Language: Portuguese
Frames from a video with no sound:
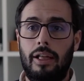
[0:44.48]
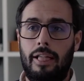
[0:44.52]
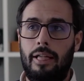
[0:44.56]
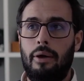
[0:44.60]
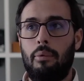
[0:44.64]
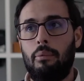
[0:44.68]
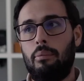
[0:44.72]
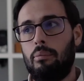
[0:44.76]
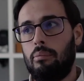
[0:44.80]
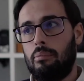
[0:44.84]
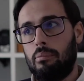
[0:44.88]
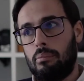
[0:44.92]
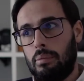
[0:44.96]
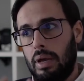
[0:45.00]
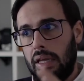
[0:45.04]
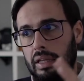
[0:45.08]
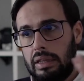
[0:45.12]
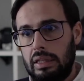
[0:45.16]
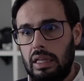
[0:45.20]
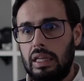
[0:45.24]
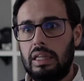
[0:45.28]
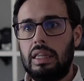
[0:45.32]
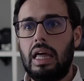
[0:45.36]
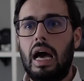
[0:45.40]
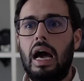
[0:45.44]
É uma
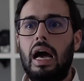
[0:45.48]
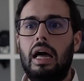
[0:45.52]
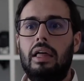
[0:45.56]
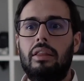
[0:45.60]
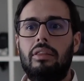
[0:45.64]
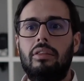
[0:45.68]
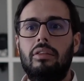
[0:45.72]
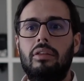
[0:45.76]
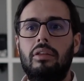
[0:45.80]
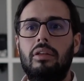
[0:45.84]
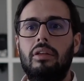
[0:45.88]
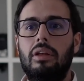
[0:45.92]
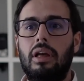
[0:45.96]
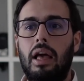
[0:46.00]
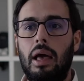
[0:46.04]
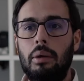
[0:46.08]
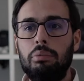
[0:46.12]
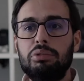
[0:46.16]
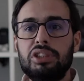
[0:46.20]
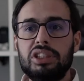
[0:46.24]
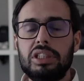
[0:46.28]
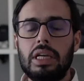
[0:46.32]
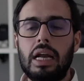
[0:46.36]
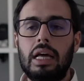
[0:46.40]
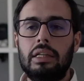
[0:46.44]
entidade
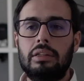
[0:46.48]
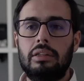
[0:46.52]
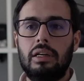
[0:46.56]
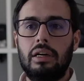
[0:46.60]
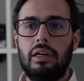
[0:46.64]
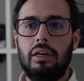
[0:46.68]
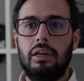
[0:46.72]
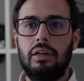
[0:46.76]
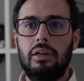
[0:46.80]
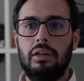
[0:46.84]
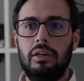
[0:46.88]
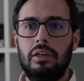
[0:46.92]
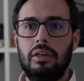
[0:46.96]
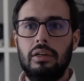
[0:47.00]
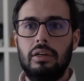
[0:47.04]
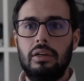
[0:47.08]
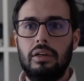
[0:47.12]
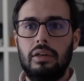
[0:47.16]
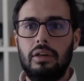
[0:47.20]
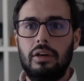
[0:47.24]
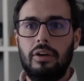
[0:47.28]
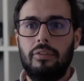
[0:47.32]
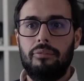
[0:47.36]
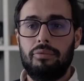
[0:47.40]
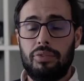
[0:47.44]
abstrata.
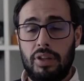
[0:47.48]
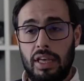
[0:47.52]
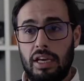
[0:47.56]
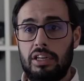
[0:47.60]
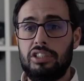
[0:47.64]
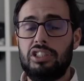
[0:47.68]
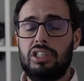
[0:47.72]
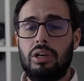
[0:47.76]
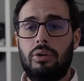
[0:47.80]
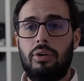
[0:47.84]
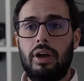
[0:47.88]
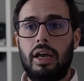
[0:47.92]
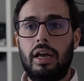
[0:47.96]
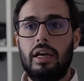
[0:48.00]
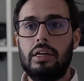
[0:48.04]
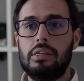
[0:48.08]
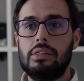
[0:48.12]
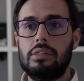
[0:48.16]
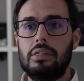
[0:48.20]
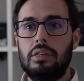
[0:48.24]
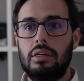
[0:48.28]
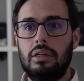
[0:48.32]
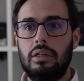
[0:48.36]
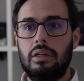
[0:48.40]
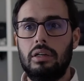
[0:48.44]
E a questão é
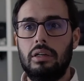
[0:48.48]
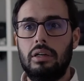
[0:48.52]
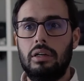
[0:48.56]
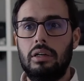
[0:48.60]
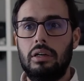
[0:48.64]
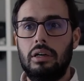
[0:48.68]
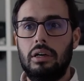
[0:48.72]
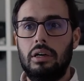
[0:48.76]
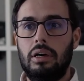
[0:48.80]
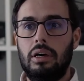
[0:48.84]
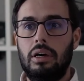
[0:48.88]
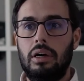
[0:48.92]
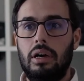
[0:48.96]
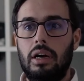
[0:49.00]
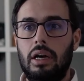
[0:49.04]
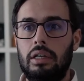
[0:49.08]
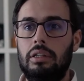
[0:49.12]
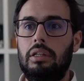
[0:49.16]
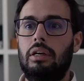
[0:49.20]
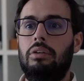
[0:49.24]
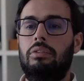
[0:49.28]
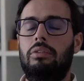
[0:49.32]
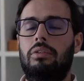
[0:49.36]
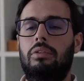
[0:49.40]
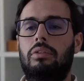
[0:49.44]
essa.
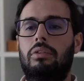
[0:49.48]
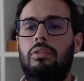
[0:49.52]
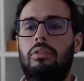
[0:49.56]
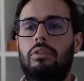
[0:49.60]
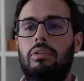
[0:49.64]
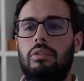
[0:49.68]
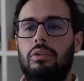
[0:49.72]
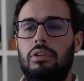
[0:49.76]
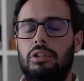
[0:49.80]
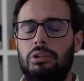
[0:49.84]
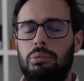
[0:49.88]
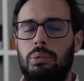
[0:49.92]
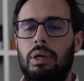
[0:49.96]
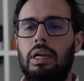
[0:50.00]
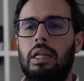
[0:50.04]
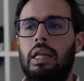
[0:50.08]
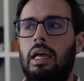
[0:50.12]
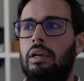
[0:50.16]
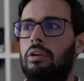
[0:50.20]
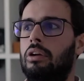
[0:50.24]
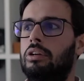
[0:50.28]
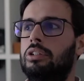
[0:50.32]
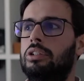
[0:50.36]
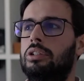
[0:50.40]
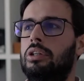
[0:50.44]
Então, espera lá,
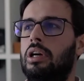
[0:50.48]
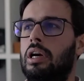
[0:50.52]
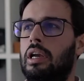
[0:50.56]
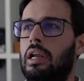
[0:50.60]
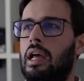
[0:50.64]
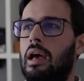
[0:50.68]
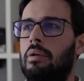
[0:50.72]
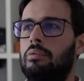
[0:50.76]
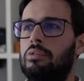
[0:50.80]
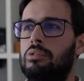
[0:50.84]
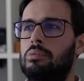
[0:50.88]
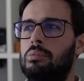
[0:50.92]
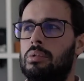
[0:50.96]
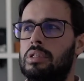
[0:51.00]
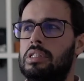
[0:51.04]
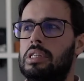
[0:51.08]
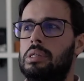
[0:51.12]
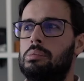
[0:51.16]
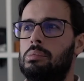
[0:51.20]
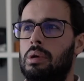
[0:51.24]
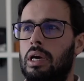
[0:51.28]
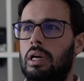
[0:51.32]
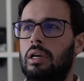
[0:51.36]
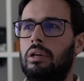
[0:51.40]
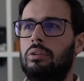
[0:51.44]
nós criámos uma
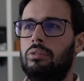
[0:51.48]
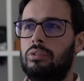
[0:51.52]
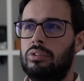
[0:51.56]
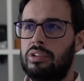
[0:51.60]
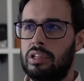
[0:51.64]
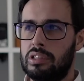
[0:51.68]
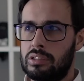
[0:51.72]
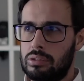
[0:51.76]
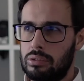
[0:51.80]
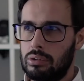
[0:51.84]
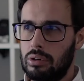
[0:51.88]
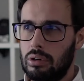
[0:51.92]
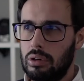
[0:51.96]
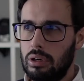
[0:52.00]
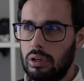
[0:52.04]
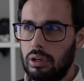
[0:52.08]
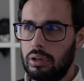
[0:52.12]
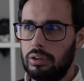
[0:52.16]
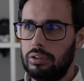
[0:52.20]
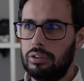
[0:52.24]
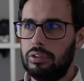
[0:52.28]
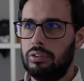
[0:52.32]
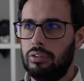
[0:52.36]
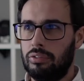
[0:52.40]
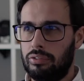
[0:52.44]
cimeira nos
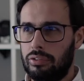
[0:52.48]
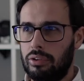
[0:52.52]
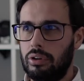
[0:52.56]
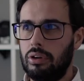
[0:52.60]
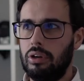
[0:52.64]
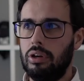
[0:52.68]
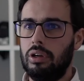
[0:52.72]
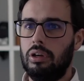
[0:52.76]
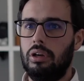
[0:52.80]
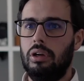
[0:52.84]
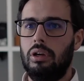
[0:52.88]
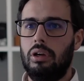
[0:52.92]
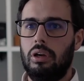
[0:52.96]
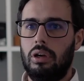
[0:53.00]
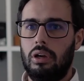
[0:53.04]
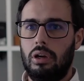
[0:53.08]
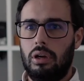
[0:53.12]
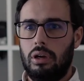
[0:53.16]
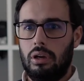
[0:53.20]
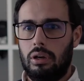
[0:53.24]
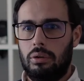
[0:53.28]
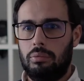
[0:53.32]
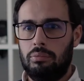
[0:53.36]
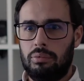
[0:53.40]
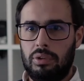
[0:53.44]
Açores, não foi?
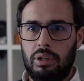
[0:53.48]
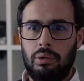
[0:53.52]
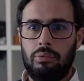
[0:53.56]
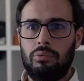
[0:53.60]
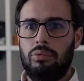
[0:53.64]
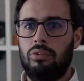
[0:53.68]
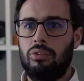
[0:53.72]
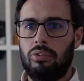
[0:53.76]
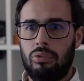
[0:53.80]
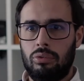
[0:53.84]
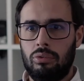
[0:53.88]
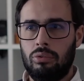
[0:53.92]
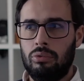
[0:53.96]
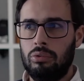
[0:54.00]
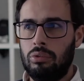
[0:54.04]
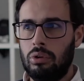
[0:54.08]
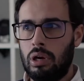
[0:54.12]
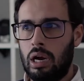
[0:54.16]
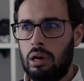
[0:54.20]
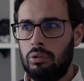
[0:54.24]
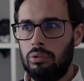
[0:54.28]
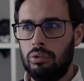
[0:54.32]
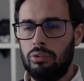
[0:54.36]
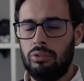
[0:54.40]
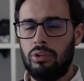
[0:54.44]
Metemos o
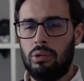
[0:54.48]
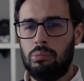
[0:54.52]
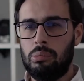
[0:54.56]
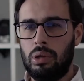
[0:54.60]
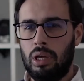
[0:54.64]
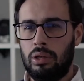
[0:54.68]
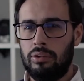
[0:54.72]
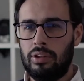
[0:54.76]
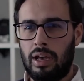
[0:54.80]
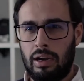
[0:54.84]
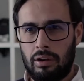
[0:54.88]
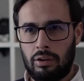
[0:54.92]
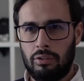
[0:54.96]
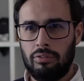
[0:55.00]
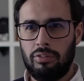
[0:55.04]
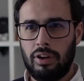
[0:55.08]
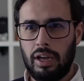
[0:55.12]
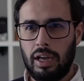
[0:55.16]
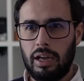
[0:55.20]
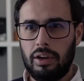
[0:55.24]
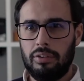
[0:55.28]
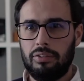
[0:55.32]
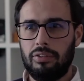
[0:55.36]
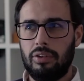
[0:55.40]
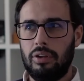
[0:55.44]
Durão e os amigos à
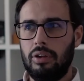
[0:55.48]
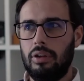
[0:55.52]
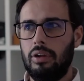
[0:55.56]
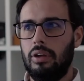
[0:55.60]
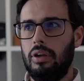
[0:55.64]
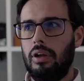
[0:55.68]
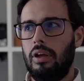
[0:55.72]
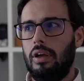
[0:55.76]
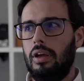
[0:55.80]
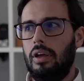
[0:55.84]
conversa.